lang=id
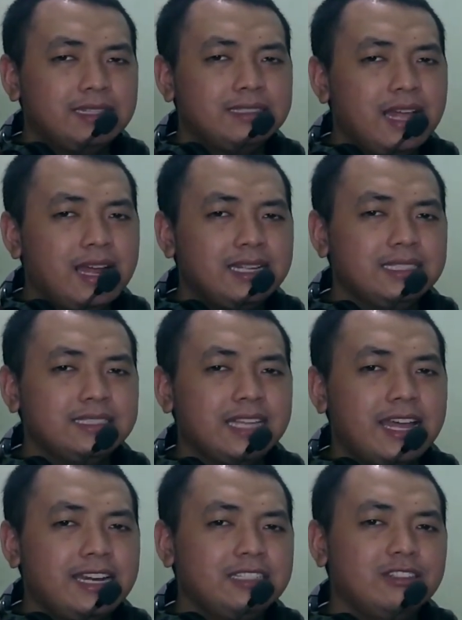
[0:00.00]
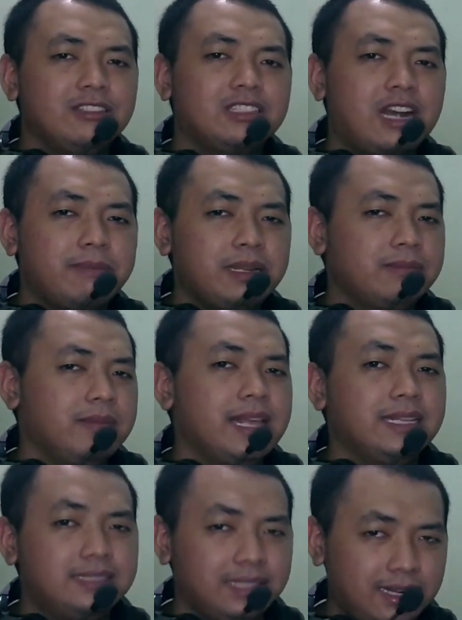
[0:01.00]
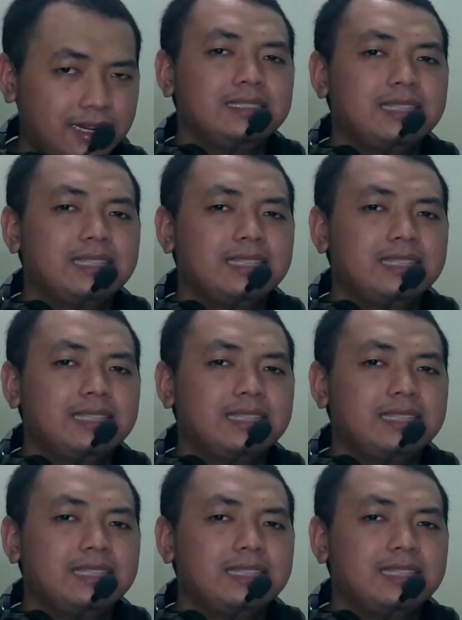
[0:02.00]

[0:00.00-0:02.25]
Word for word: dari series Ultraman Blazer.